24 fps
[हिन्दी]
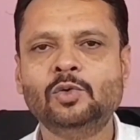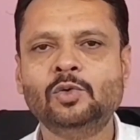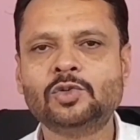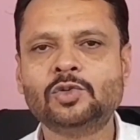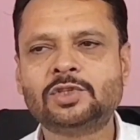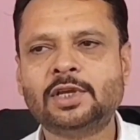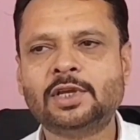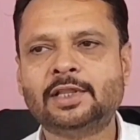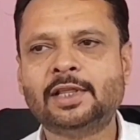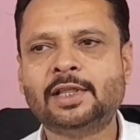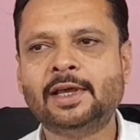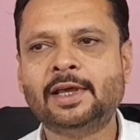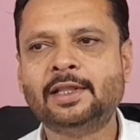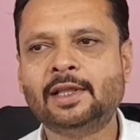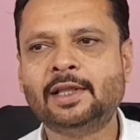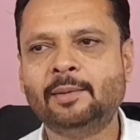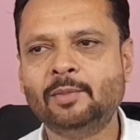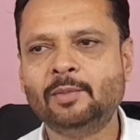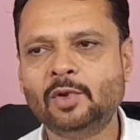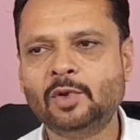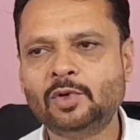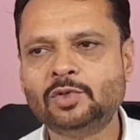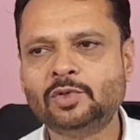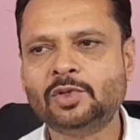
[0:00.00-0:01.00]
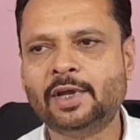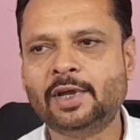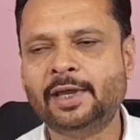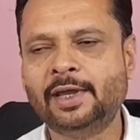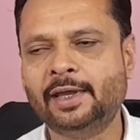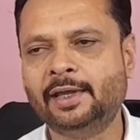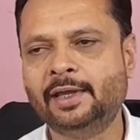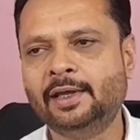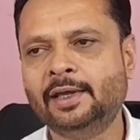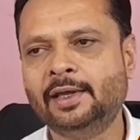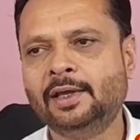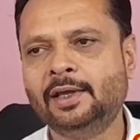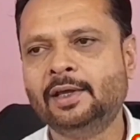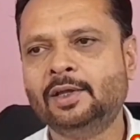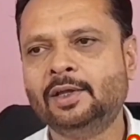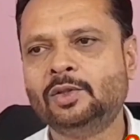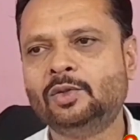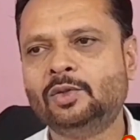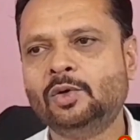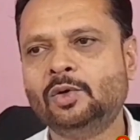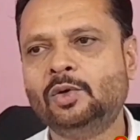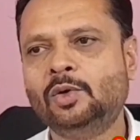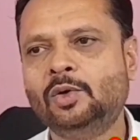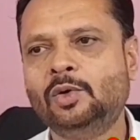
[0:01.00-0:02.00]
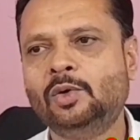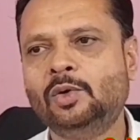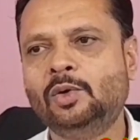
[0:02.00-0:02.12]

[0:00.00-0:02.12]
उसके तहत हम लोग जो है तो